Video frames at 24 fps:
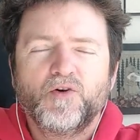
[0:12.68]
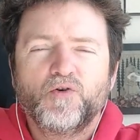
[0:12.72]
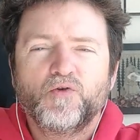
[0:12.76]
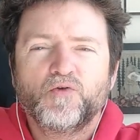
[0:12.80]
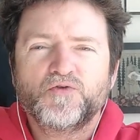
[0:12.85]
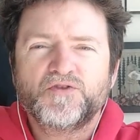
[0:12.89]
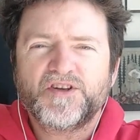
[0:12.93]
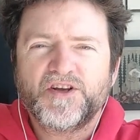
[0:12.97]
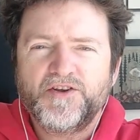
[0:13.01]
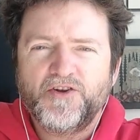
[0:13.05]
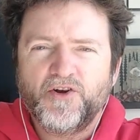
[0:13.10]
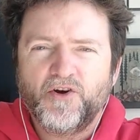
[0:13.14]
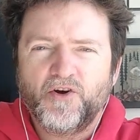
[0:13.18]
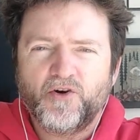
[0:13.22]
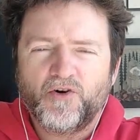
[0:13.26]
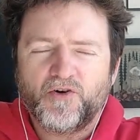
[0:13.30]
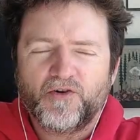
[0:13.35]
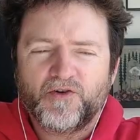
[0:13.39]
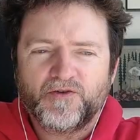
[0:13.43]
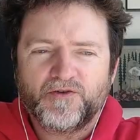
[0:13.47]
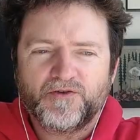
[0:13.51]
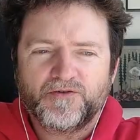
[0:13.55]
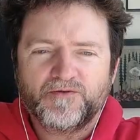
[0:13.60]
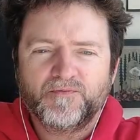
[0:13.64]
Un
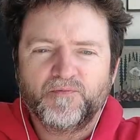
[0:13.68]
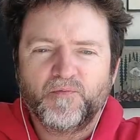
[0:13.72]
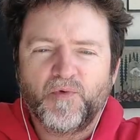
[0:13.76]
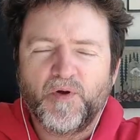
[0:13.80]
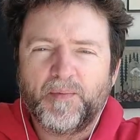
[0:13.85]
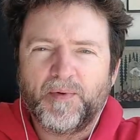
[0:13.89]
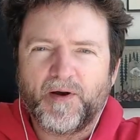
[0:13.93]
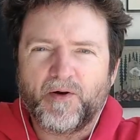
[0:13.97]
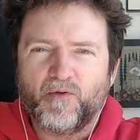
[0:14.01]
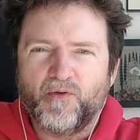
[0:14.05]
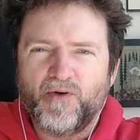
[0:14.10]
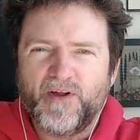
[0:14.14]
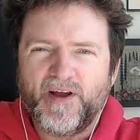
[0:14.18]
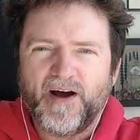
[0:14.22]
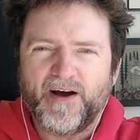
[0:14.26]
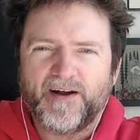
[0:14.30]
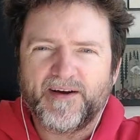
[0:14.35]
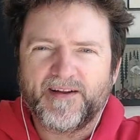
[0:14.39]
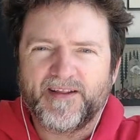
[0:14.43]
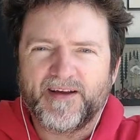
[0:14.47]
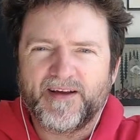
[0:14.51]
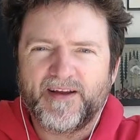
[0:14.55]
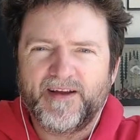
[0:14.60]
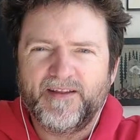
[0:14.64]
señor muy
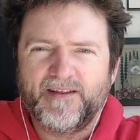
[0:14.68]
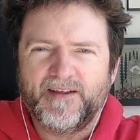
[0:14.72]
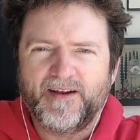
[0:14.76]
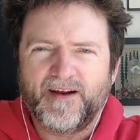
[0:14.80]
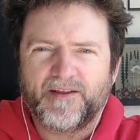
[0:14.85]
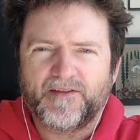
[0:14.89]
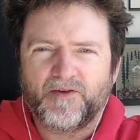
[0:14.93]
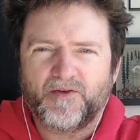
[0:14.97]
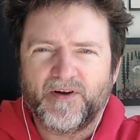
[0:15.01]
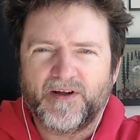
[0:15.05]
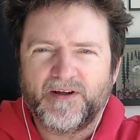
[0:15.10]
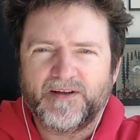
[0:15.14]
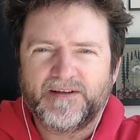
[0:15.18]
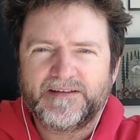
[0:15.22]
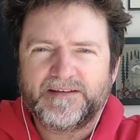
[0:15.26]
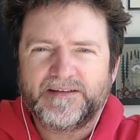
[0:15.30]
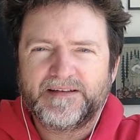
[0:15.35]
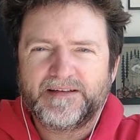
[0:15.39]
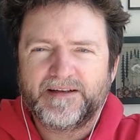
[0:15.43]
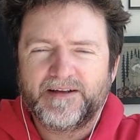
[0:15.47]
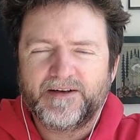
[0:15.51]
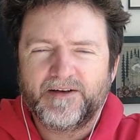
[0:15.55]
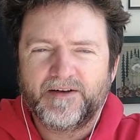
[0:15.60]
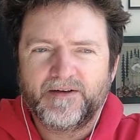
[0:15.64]
peculiar de aquí de la zona
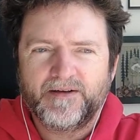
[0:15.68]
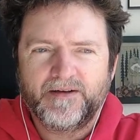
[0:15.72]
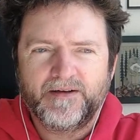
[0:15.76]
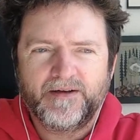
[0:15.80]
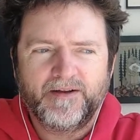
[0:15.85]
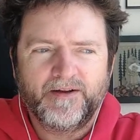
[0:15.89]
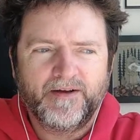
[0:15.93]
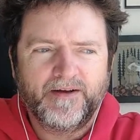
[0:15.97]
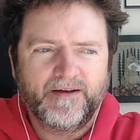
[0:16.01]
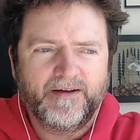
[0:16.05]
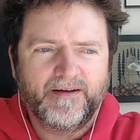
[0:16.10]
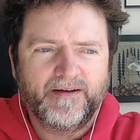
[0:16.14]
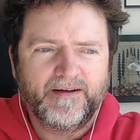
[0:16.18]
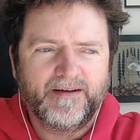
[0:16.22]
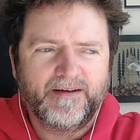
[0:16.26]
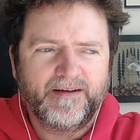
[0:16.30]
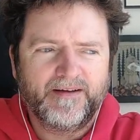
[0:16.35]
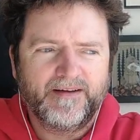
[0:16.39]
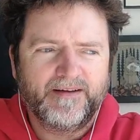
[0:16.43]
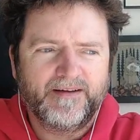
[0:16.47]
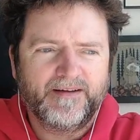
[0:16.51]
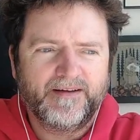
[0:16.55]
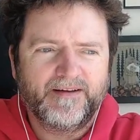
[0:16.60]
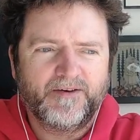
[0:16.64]

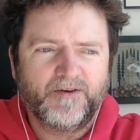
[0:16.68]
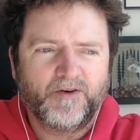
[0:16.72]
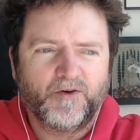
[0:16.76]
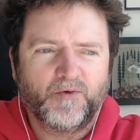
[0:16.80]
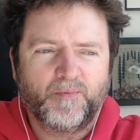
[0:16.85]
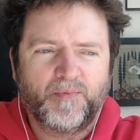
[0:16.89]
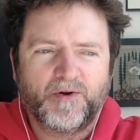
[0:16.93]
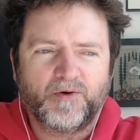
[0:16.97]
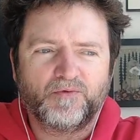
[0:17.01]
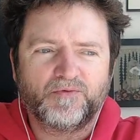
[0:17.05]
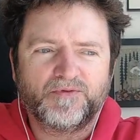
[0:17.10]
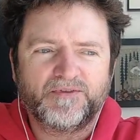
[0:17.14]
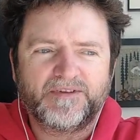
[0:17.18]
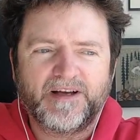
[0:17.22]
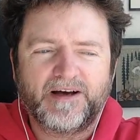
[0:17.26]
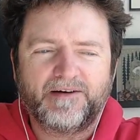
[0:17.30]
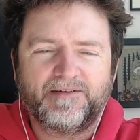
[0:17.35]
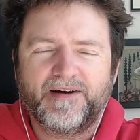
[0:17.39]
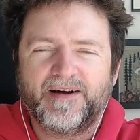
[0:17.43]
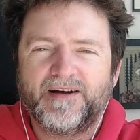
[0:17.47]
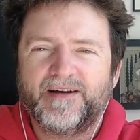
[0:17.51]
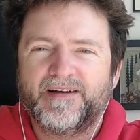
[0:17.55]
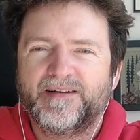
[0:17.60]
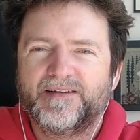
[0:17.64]
eh, nos
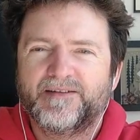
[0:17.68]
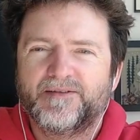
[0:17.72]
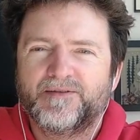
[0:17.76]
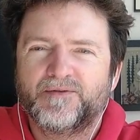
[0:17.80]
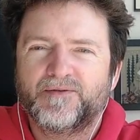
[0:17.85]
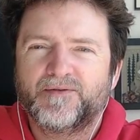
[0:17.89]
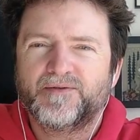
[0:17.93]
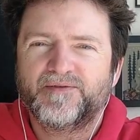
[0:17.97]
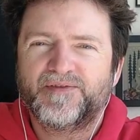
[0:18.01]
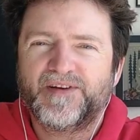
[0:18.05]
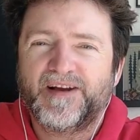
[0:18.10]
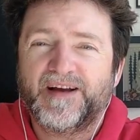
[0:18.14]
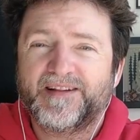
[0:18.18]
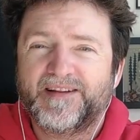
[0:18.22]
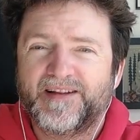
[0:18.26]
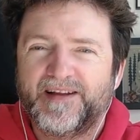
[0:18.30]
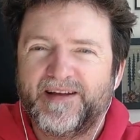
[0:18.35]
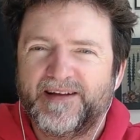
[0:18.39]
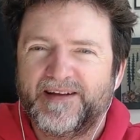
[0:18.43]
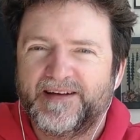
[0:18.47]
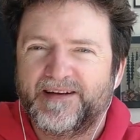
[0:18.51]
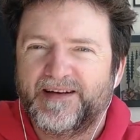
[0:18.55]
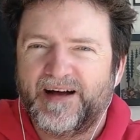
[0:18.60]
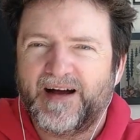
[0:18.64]
preguntaba,
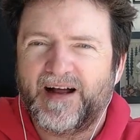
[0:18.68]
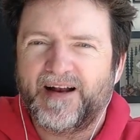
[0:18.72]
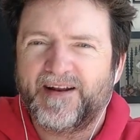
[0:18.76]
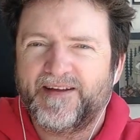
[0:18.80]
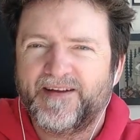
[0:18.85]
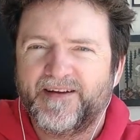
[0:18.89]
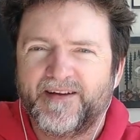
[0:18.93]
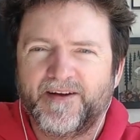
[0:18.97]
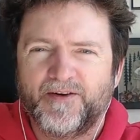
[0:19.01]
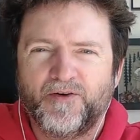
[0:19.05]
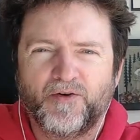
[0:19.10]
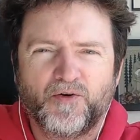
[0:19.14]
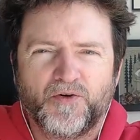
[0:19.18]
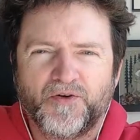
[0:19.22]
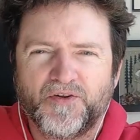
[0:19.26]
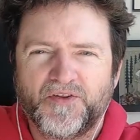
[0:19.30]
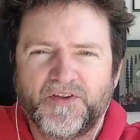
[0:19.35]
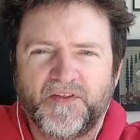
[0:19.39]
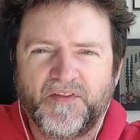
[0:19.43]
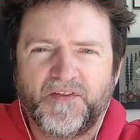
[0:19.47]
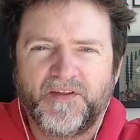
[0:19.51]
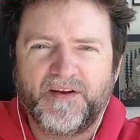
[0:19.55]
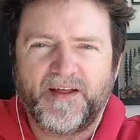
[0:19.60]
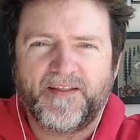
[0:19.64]
fíjate, alguien que no
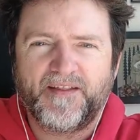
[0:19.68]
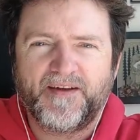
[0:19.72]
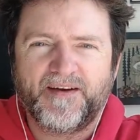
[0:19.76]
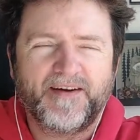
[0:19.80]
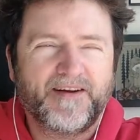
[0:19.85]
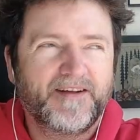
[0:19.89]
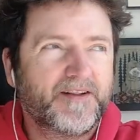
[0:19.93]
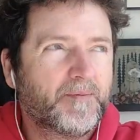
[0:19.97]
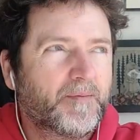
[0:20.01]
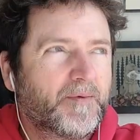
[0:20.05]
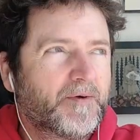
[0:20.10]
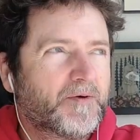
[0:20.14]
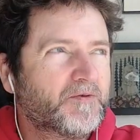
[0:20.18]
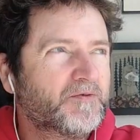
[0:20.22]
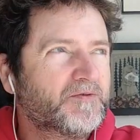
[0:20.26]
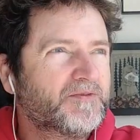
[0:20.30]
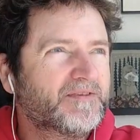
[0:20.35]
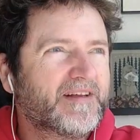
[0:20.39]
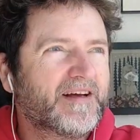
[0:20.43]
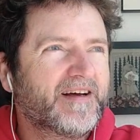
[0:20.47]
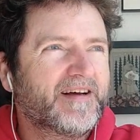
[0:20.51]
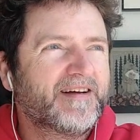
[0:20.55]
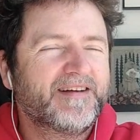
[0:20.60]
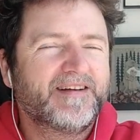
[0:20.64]
conoces de nada que te
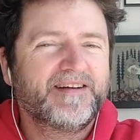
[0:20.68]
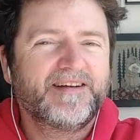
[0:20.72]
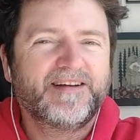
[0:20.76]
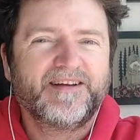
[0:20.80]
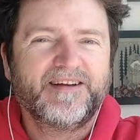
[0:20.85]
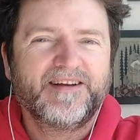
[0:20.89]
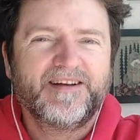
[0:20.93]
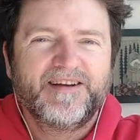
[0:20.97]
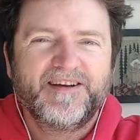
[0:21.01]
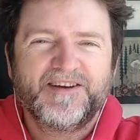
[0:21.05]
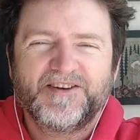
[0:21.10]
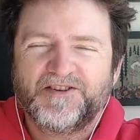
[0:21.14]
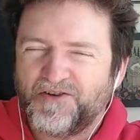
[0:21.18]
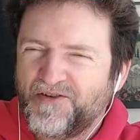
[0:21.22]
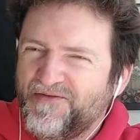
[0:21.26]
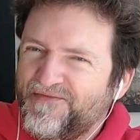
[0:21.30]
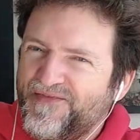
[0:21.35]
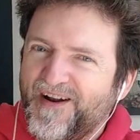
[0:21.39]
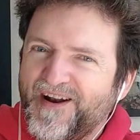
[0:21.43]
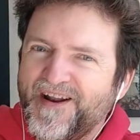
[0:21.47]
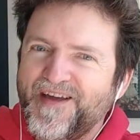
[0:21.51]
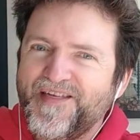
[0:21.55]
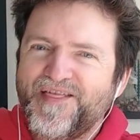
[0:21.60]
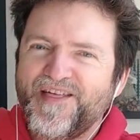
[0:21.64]
pregunta, ¿sois
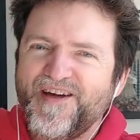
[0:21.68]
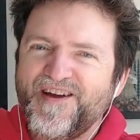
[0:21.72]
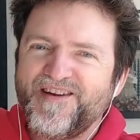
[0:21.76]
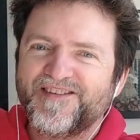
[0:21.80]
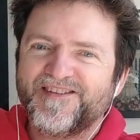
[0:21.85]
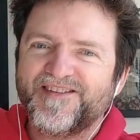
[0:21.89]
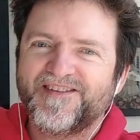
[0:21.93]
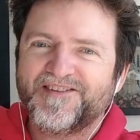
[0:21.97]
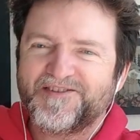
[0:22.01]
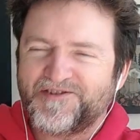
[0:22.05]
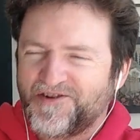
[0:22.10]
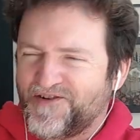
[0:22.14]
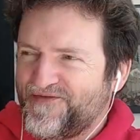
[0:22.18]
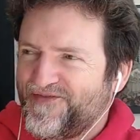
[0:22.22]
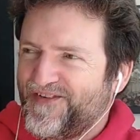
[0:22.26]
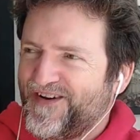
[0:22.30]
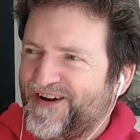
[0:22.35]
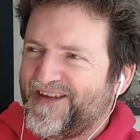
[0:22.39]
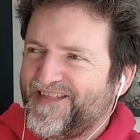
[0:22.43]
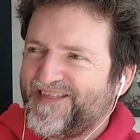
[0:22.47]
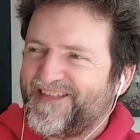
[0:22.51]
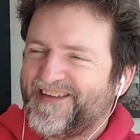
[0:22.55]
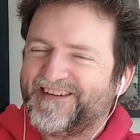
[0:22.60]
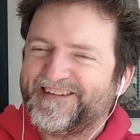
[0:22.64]
felices? ¿Sois
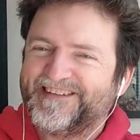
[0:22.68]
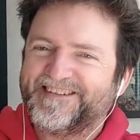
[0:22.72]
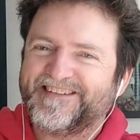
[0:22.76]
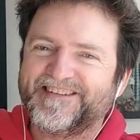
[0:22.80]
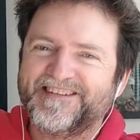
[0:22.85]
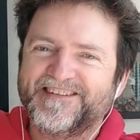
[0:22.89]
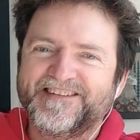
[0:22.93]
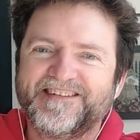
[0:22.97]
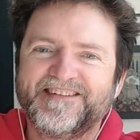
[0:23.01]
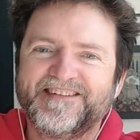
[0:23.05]
felices?